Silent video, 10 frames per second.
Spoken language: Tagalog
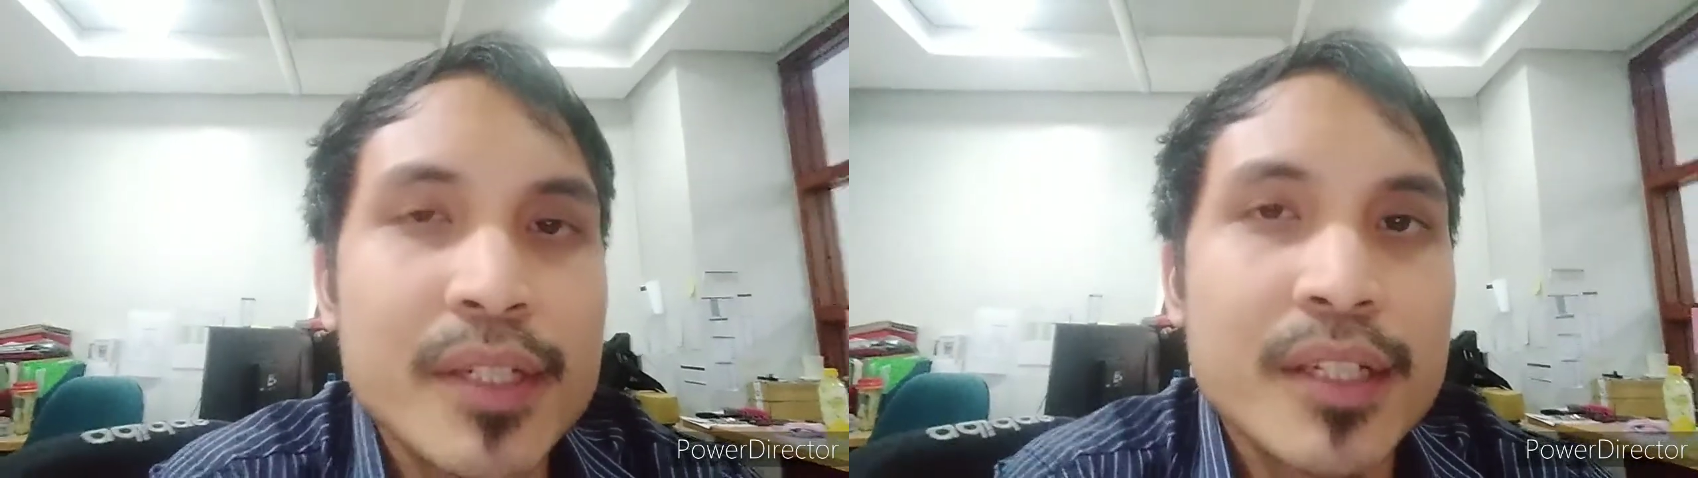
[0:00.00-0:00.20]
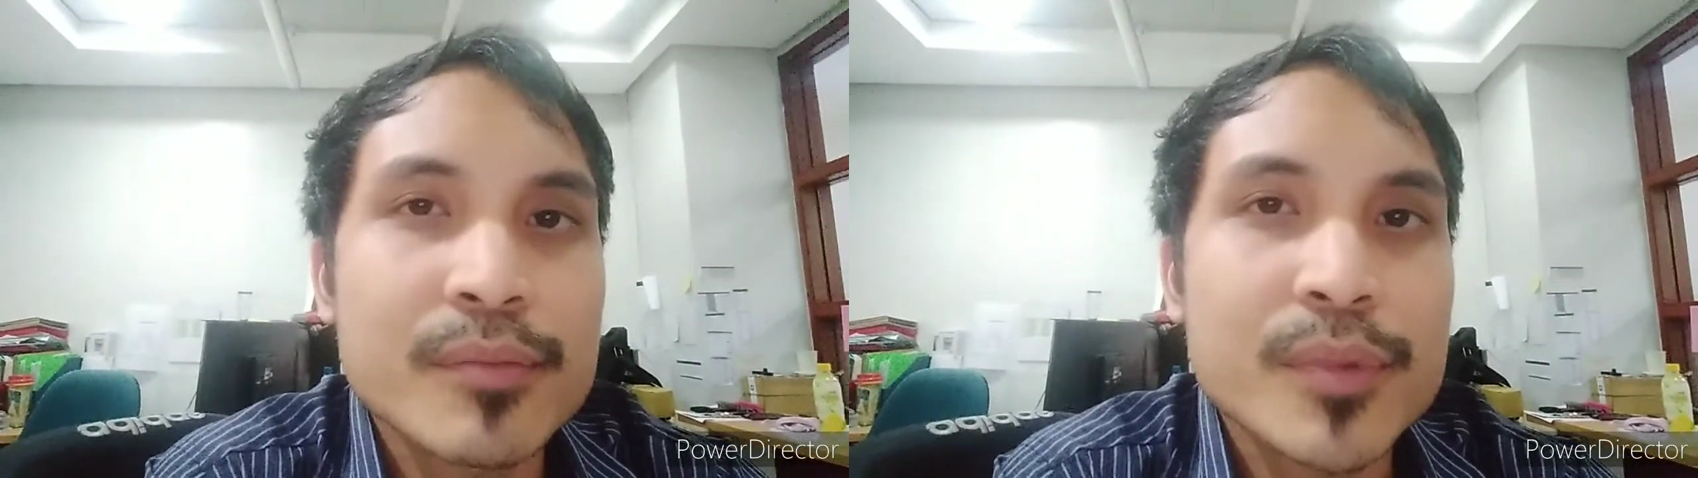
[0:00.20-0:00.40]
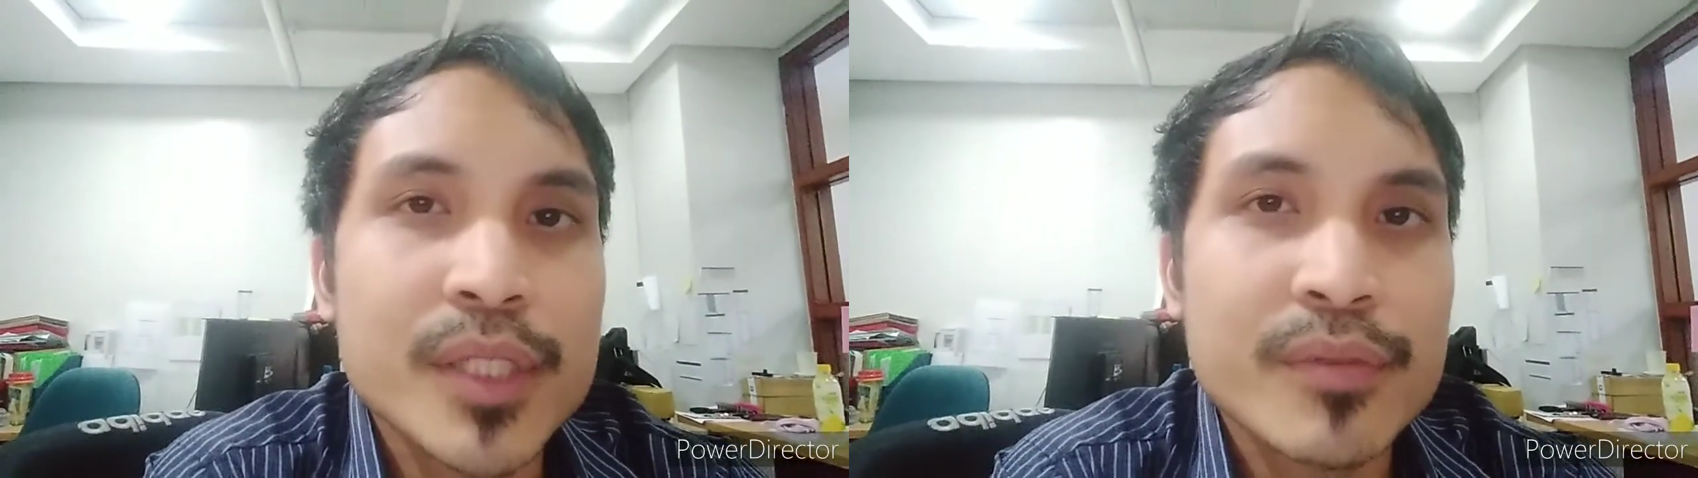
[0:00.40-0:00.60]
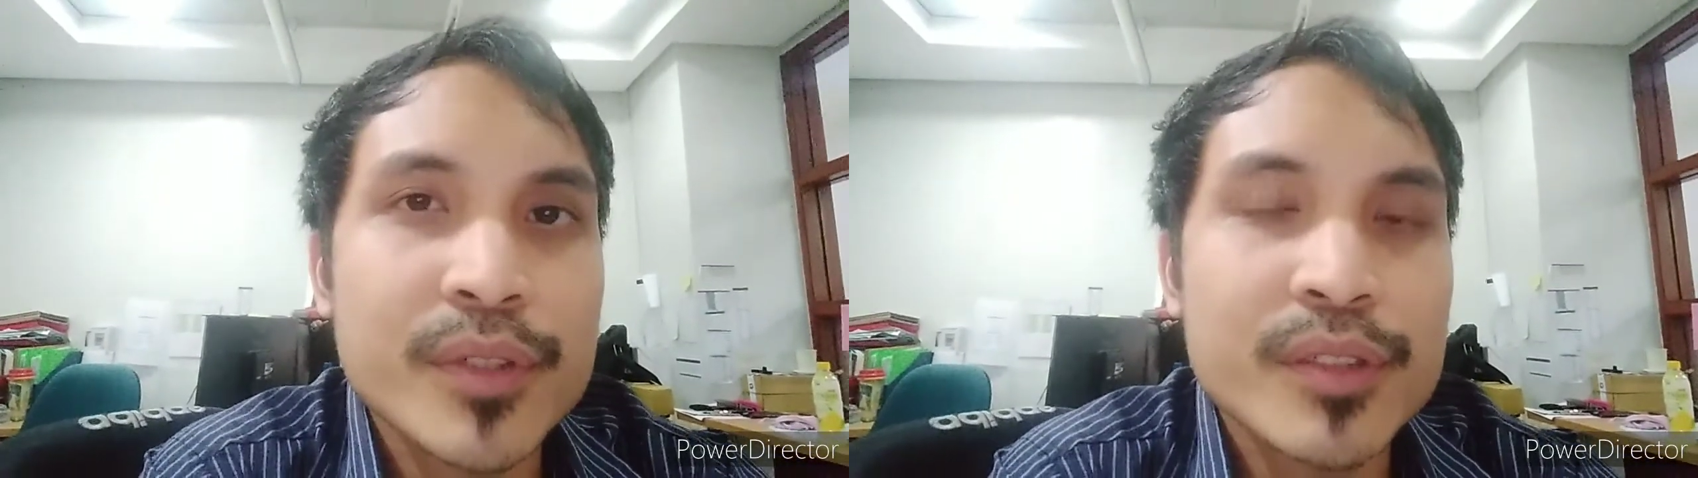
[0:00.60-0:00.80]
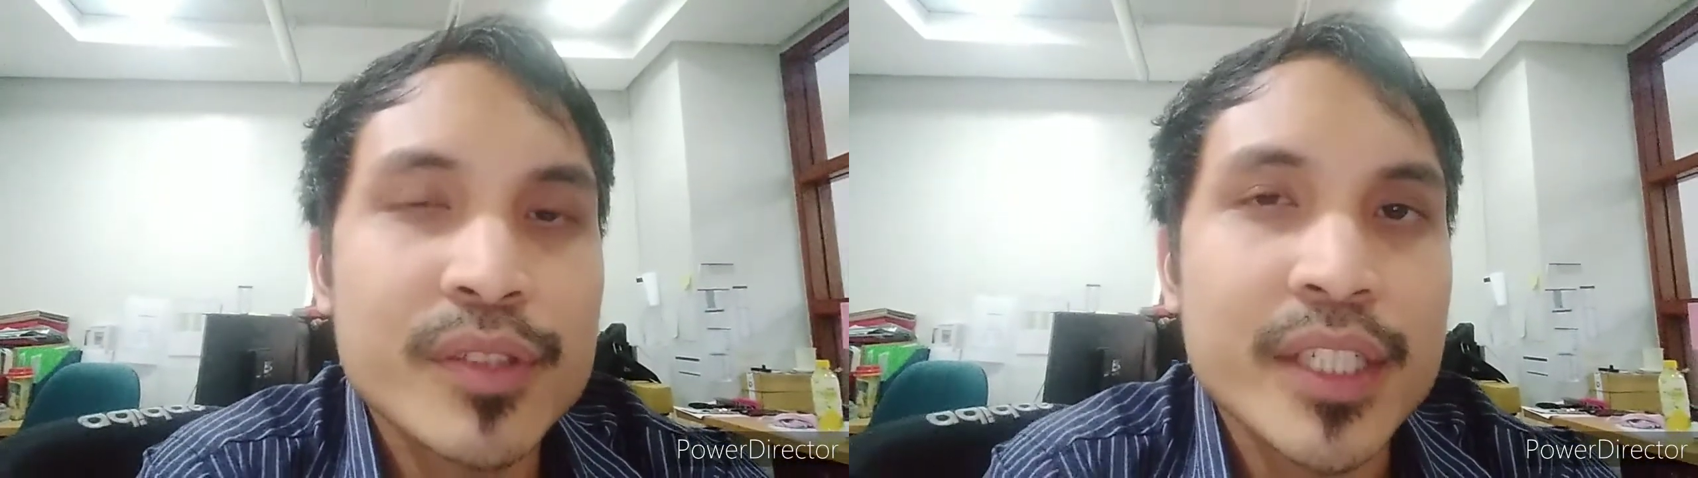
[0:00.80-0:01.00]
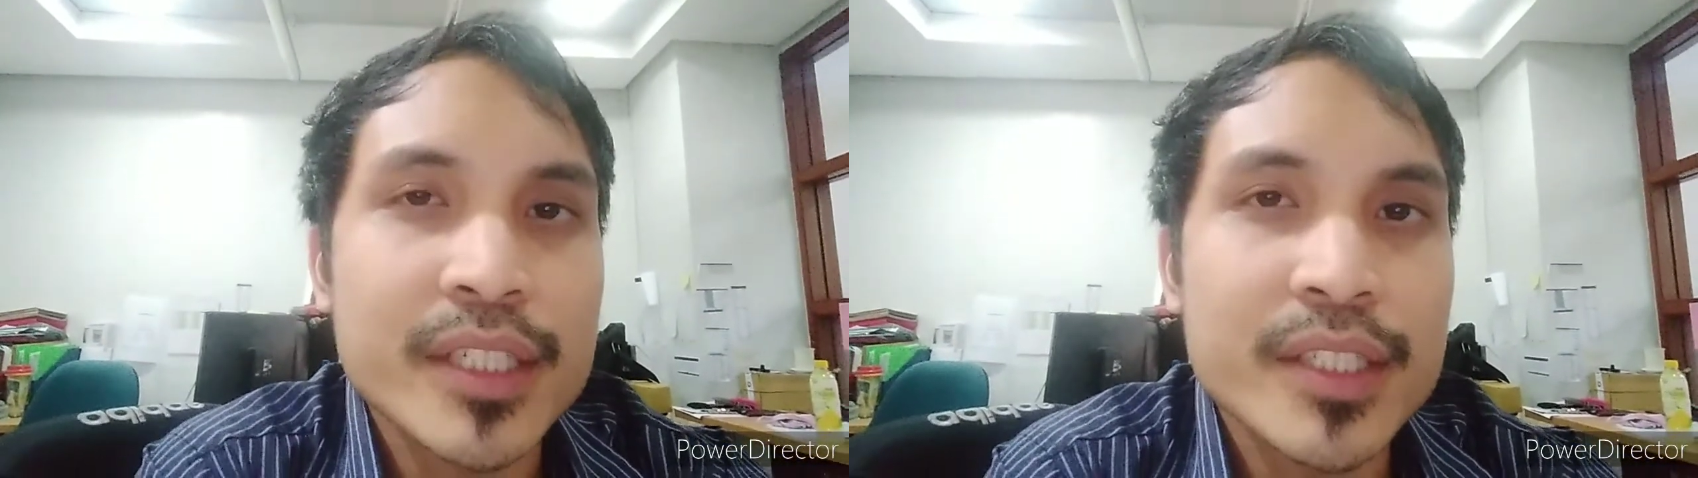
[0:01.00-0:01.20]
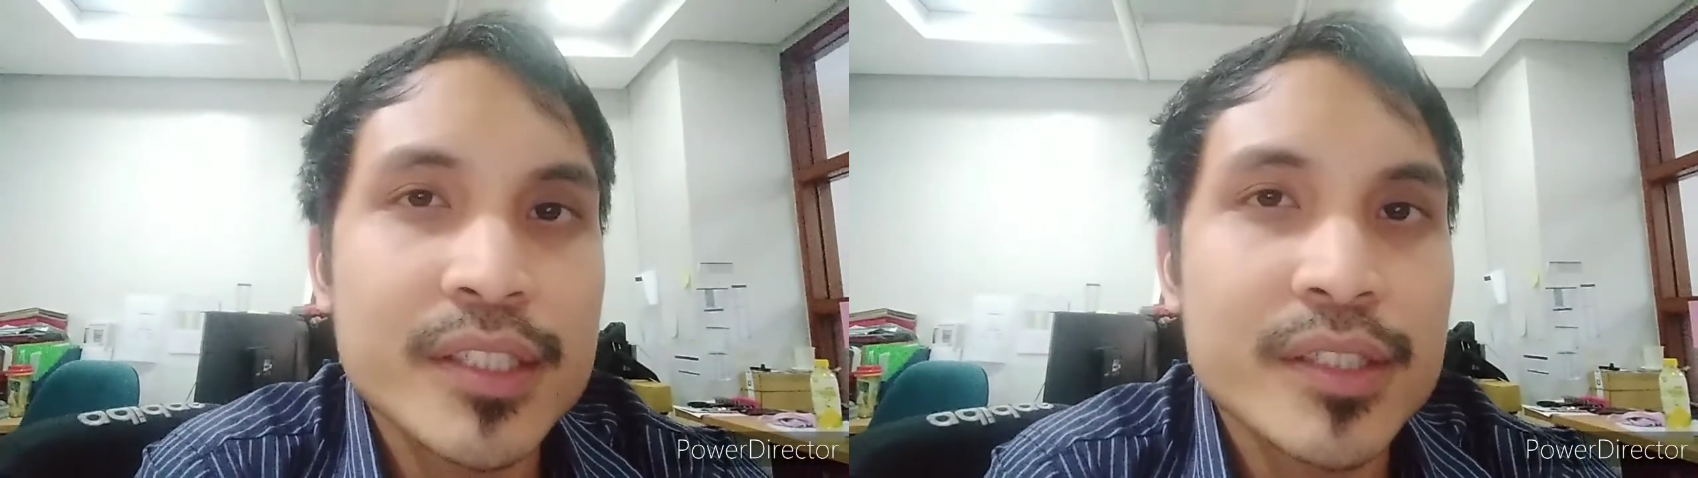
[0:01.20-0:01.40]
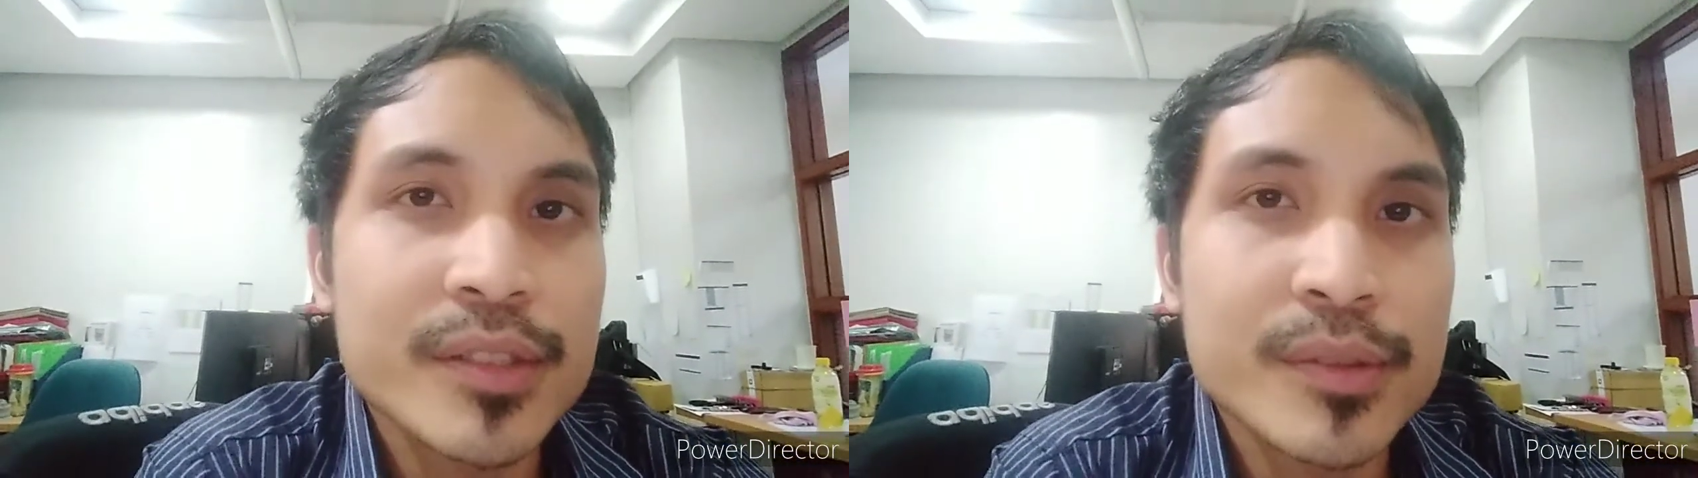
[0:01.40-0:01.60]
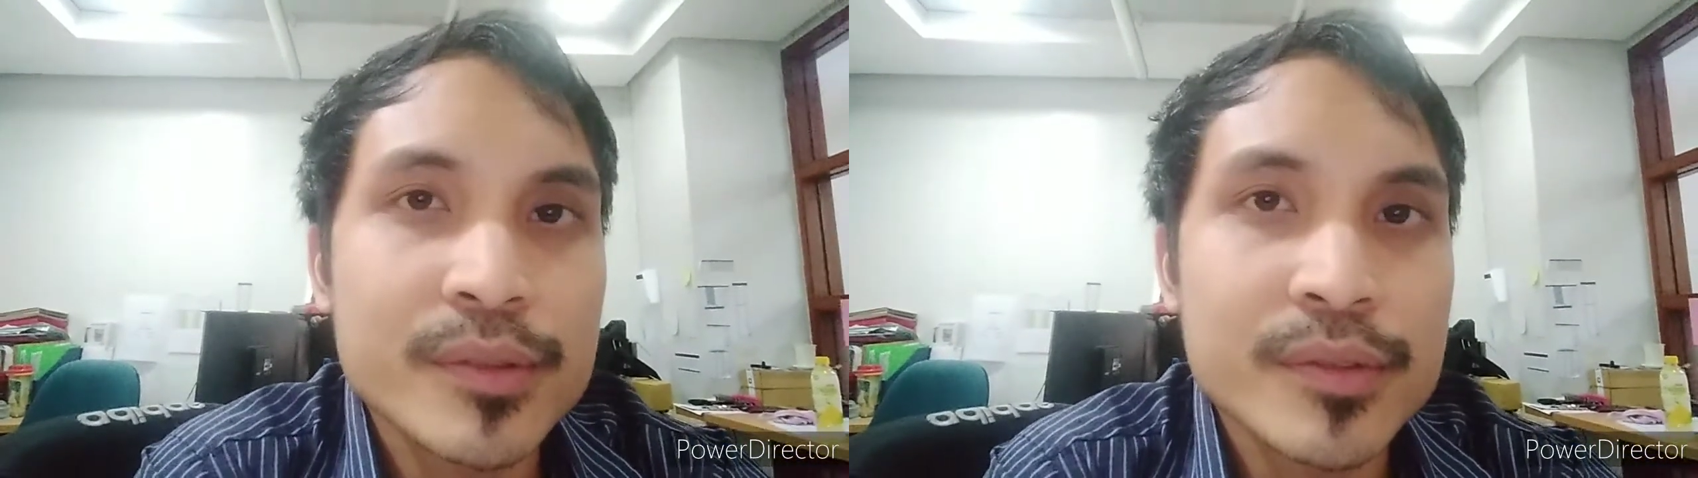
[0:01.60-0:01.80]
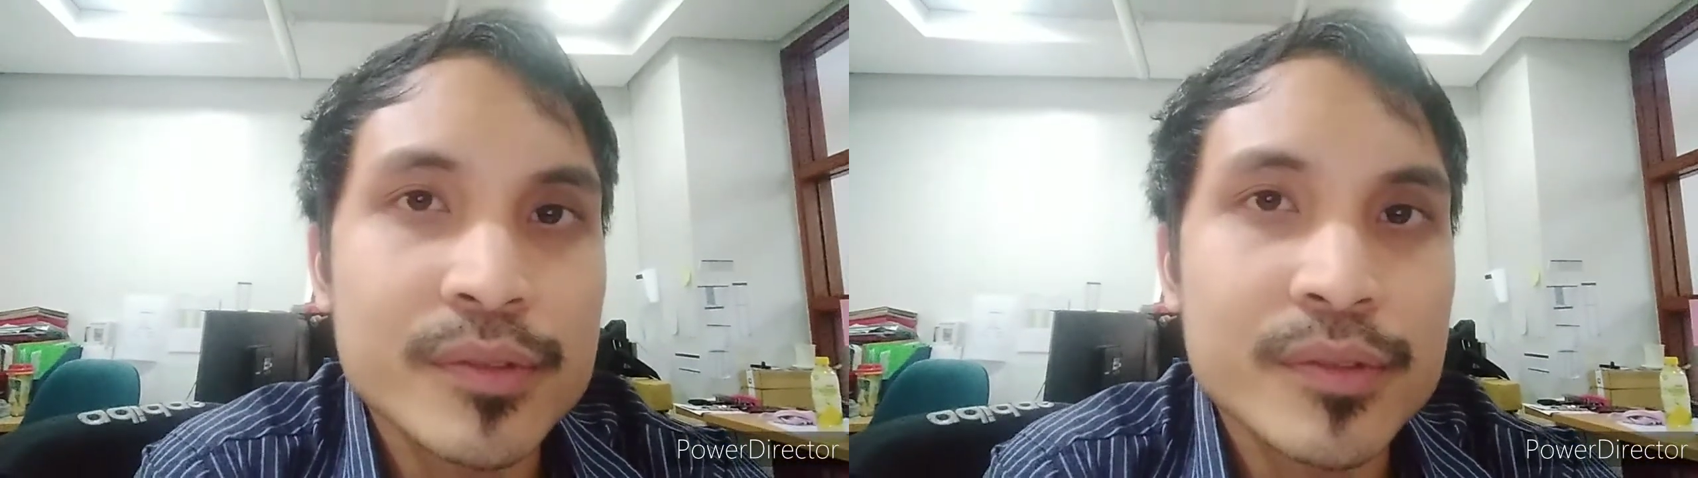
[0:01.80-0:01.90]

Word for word: lang muna for today is yung